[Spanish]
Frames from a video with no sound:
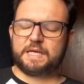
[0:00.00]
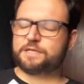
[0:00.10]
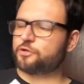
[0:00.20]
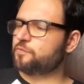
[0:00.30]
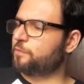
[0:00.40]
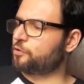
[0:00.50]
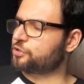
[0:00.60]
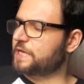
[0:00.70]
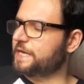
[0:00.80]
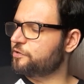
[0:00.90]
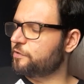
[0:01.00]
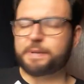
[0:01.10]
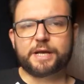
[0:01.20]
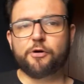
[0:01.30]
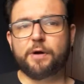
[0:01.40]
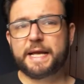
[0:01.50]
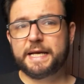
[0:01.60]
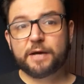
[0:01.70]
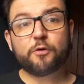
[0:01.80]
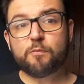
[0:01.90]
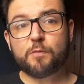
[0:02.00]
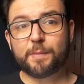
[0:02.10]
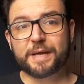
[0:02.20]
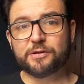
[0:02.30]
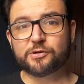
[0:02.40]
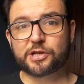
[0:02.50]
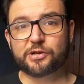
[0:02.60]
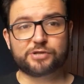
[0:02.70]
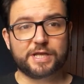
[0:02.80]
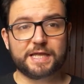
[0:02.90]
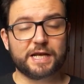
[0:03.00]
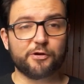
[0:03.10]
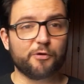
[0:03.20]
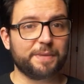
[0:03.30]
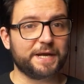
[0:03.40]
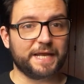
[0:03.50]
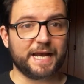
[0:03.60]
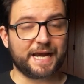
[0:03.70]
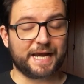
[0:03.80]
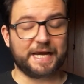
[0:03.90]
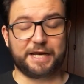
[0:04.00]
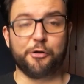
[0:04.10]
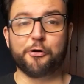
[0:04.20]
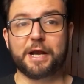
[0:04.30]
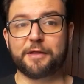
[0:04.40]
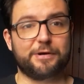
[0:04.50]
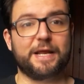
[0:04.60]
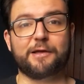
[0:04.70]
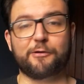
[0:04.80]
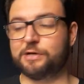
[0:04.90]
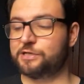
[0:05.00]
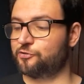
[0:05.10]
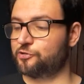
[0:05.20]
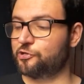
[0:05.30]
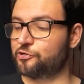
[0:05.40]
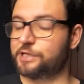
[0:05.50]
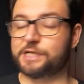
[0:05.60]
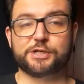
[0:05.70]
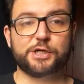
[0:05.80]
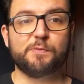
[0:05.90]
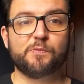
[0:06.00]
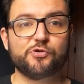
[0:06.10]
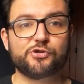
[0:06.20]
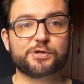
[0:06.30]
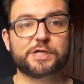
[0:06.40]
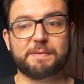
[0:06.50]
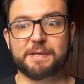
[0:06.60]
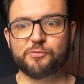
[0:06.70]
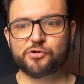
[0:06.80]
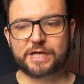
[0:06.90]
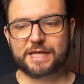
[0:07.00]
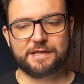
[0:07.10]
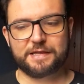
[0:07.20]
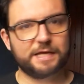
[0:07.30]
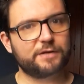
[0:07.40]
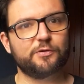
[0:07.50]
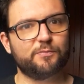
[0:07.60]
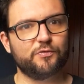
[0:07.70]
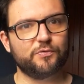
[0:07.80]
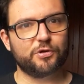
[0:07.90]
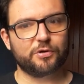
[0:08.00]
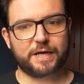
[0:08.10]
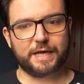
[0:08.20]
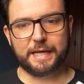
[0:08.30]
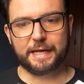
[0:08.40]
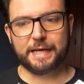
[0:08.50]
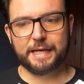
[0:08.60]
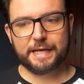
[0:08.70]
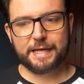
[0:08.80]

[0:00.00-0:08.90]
Esto es un poco extraño, pero en ningún momento se nos dice el nombre de la religión relacionada con estos dioses. Como muchos sabemos, a un cierto punto que